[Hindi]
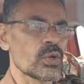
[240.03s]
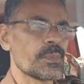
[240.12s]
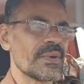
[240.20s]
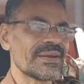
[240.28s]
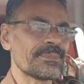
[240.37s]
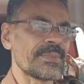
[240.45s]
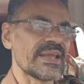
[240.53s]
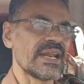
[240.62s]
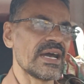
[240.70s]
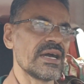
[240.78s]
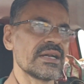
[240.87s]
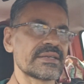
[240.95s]
ऊपर
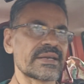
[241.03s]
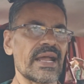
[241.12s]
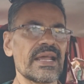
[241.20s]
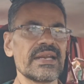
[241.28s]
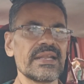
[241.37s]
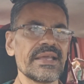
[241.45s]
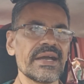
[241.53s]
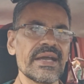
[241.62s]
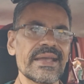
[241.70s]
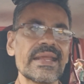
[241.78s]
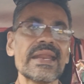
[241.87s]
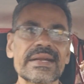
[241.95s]
पहला ट्रायल लिया
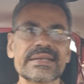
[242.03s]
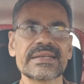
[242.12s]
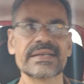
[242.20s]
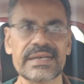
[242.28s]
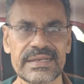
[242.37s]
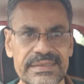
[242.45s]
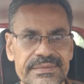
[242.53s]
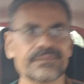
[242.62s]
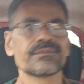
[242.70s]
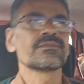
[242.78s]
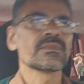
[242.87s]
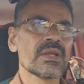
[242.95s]
इलेक्ट्रिकल
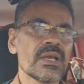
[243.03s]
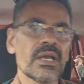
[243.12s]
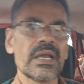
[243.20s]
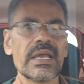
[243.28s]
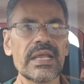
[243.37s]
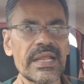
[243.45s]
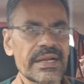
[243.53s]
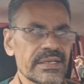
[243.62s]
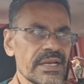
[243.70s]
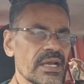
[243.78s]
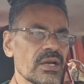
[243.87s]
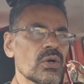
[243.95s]

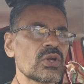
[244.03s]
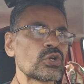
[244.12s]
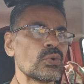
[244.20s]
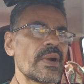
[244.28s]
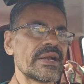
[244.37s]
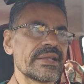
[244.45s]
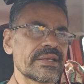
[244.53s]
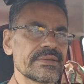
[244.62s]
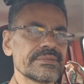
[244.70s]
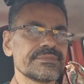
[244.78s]
इलेक्ट्रिकल और न्यूमेटिक